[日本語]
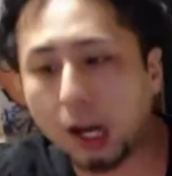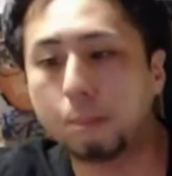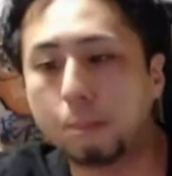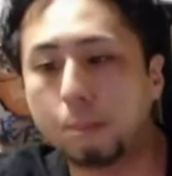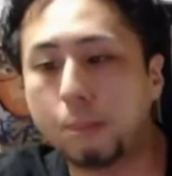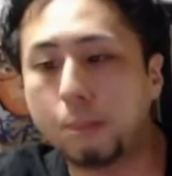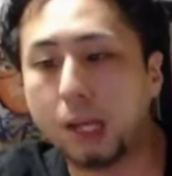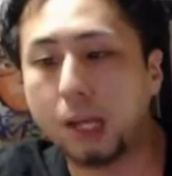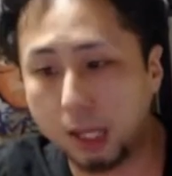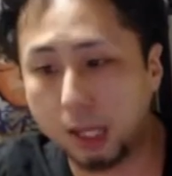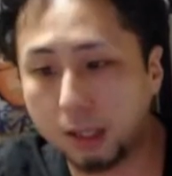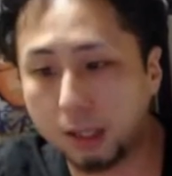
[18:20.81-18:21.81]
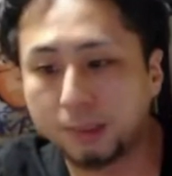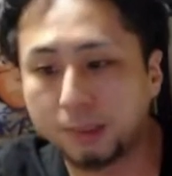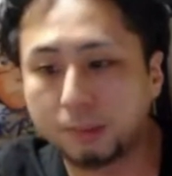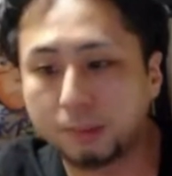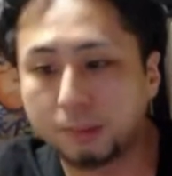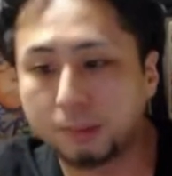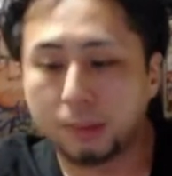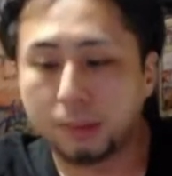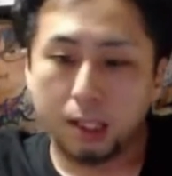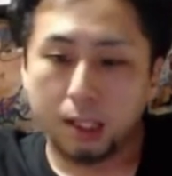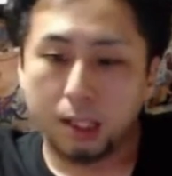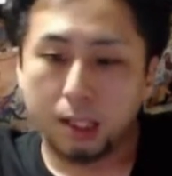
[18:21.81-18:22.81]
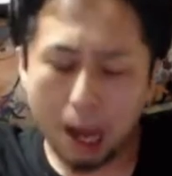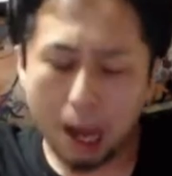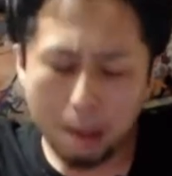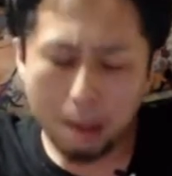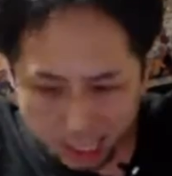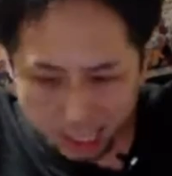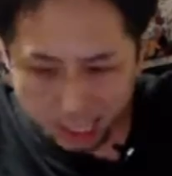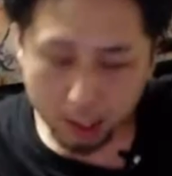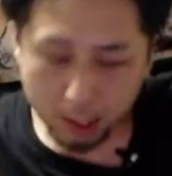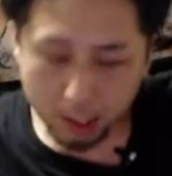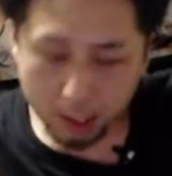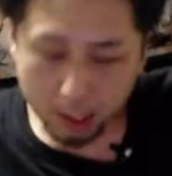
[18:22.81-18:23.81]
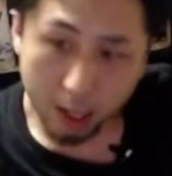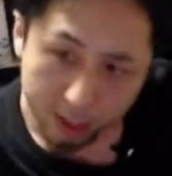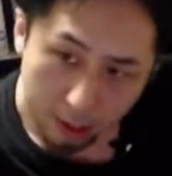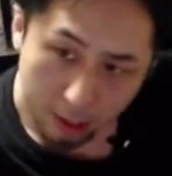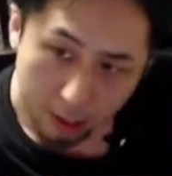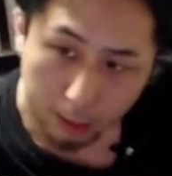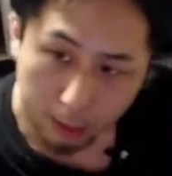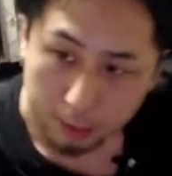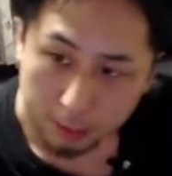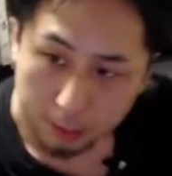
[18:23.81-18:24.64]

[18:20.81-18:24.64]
完璧に。完璧に演じきるから。